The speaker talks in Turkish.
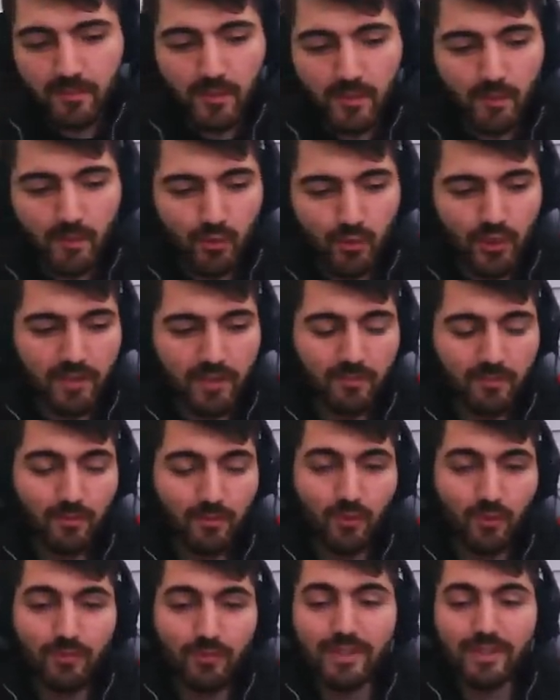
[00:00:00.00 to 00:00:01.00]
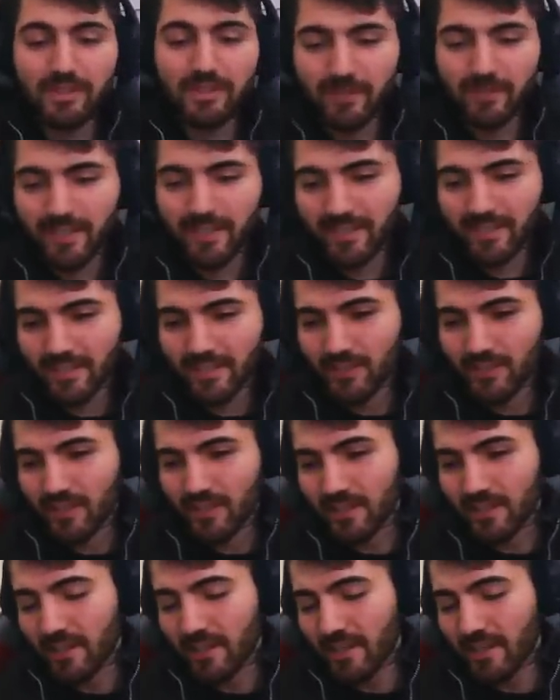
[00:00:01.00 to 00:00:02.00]
Bu çar bomba gibi
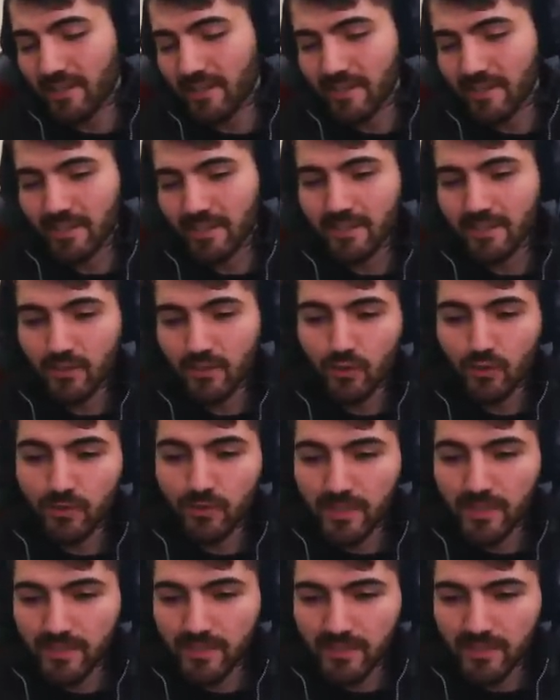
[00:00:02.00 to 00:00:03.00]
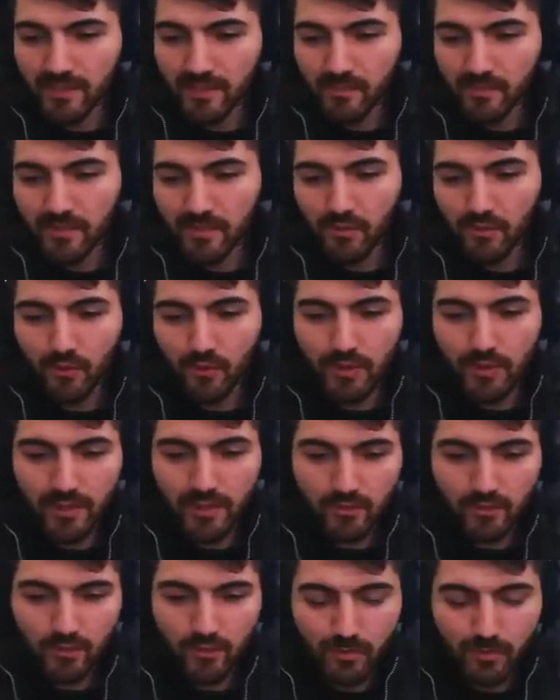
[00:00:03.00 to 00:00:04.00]
arkadaşlar. Hasarları görmeniz lazım size o
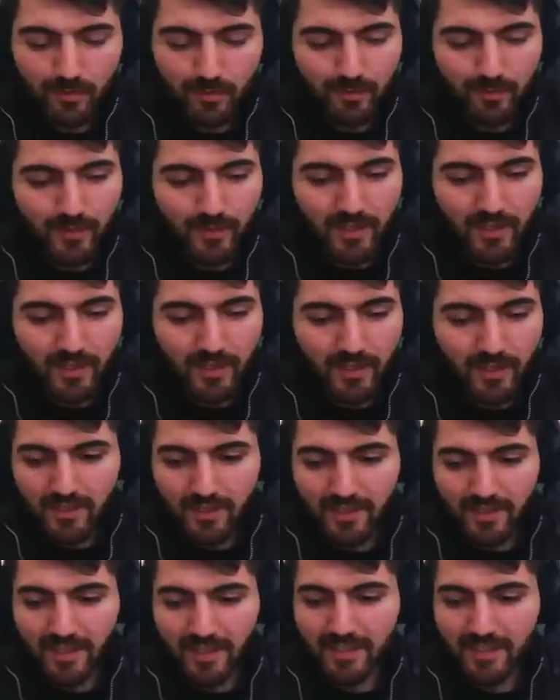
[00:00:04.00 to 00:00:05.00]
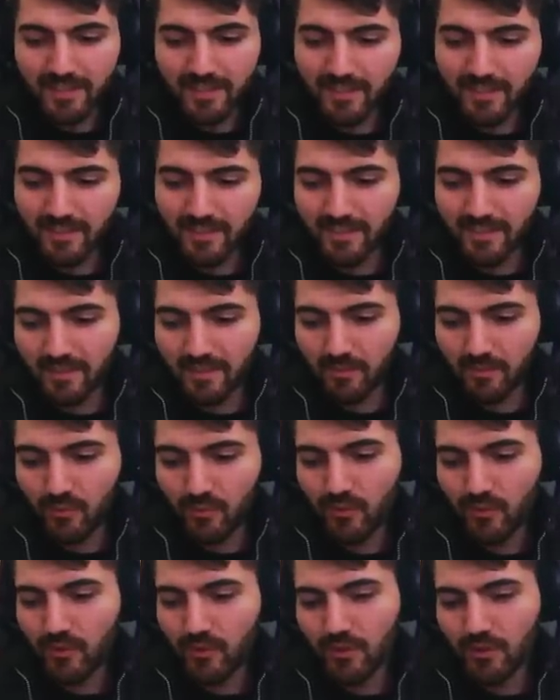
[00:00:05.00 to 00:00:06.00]
kadar diyorum. Yani e, bu
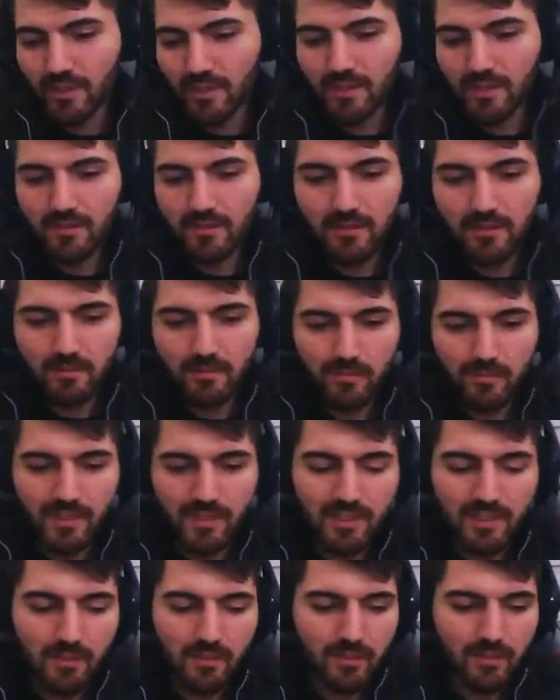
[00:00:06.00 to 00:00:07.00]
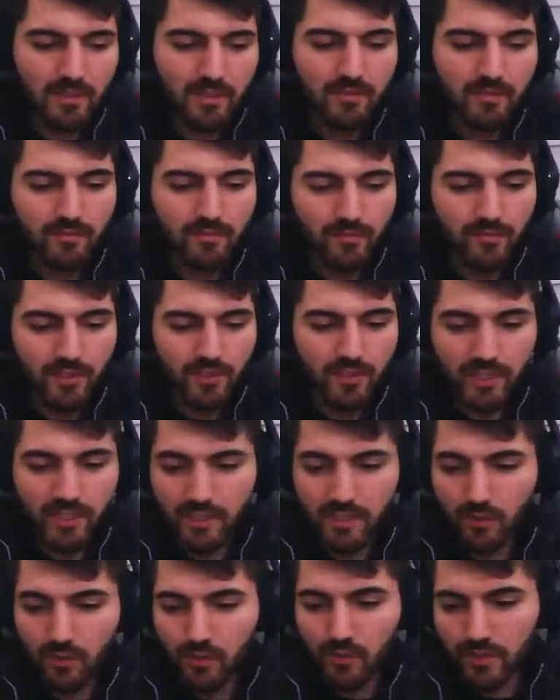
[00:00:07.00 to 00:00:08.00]
videoda belirli bir
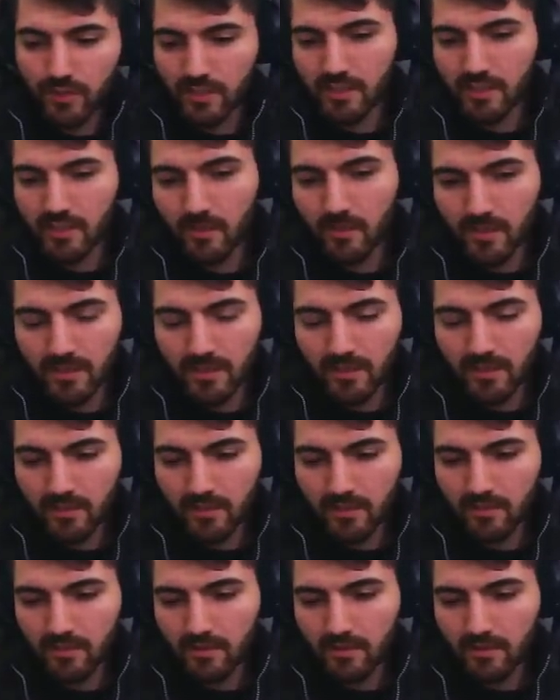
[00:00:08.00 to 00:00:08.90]
şeyini göstereceğim zaten.